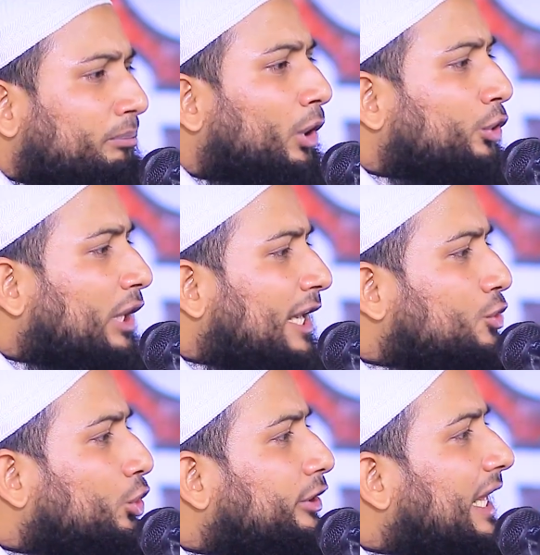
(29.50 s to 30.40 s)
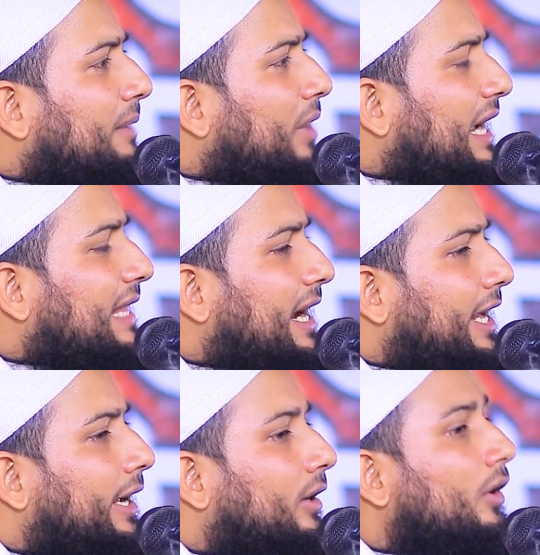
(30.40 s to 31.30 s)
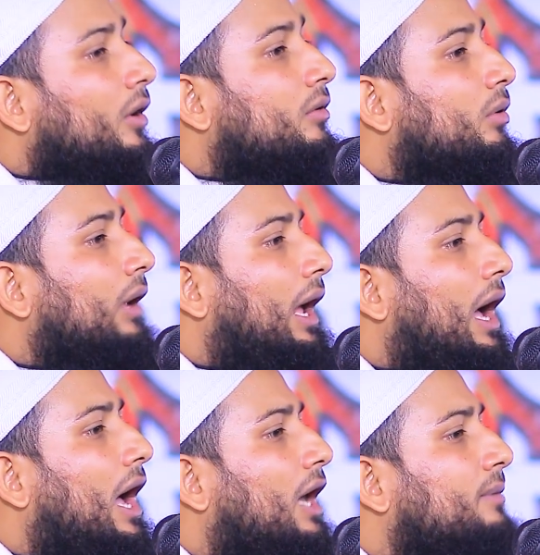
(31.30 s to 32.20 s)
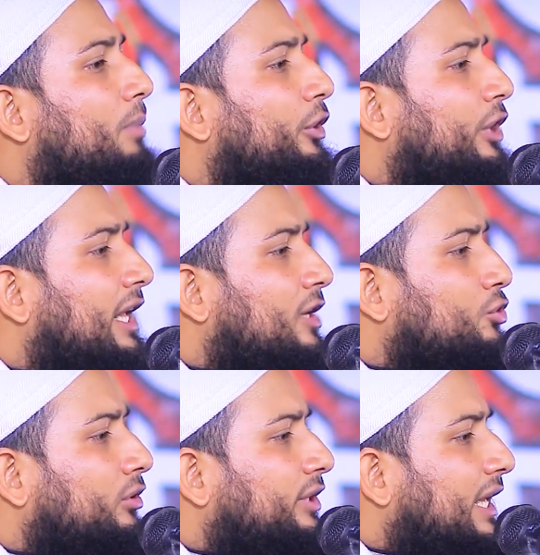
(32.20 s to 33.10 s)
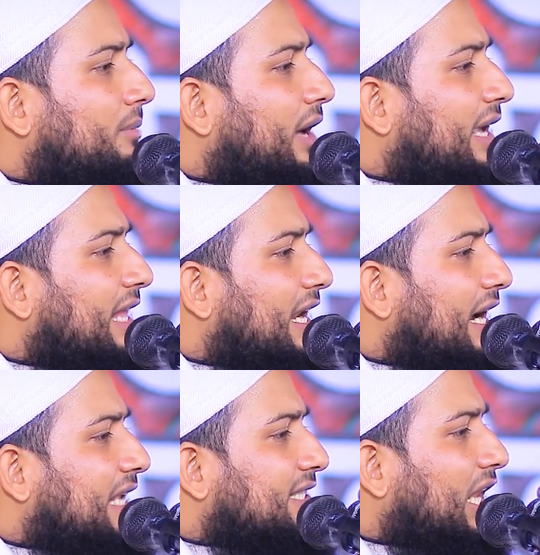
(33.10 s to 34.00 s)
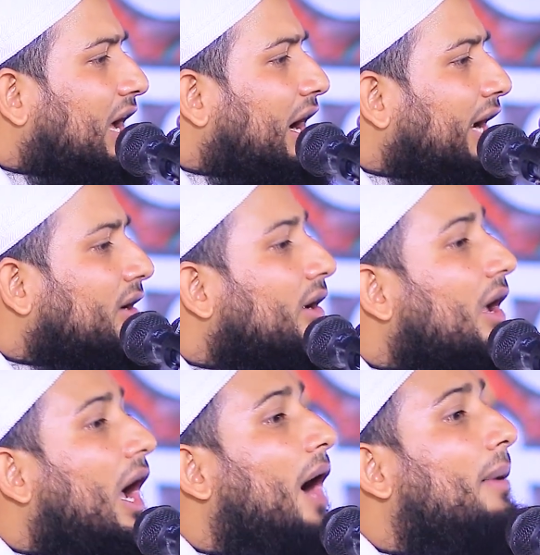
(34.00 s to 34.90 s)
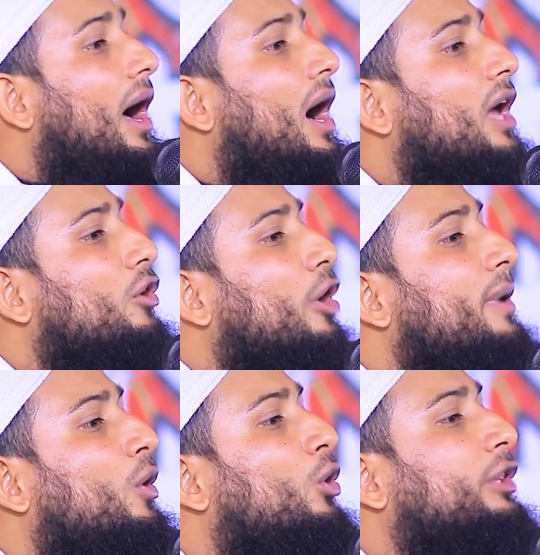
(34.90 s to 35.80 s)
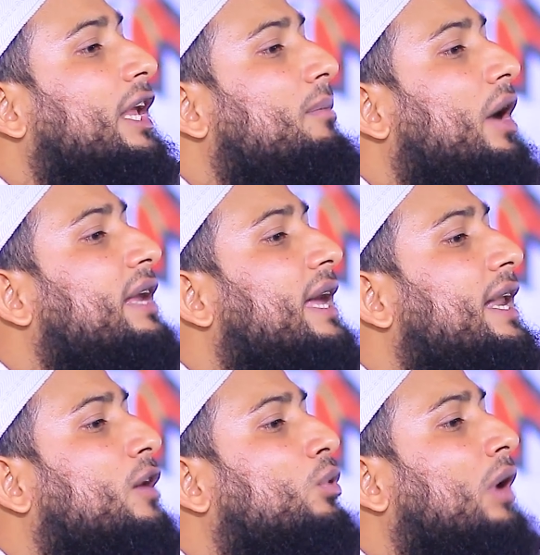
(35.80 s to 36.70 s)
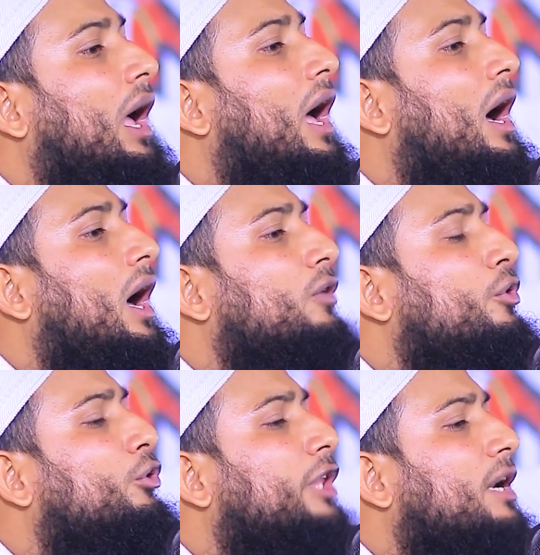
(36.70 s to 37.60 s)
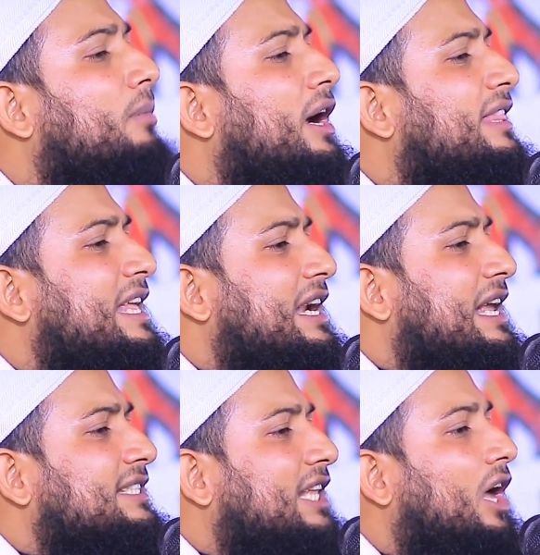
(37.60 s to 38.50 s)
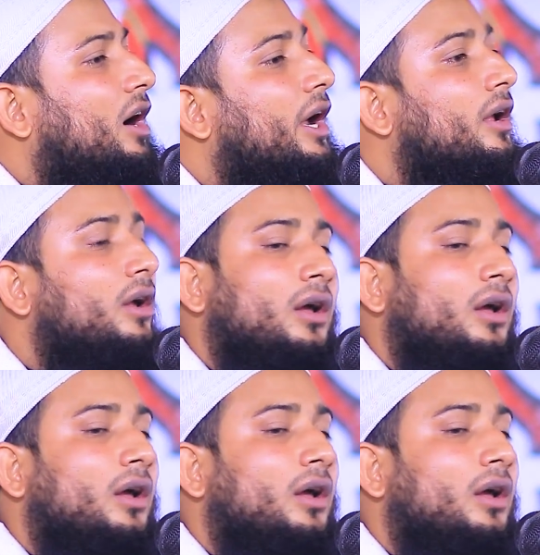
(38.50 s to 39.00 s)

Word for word: বদরের যুদ্ধের ময়দানে কোরআন বদরের যুদ্ধের ময়দানে নাজিল হয় আমার নবী উহুদের ময়দানে কোরআন উহুদের ময়দানে নাজিল হয়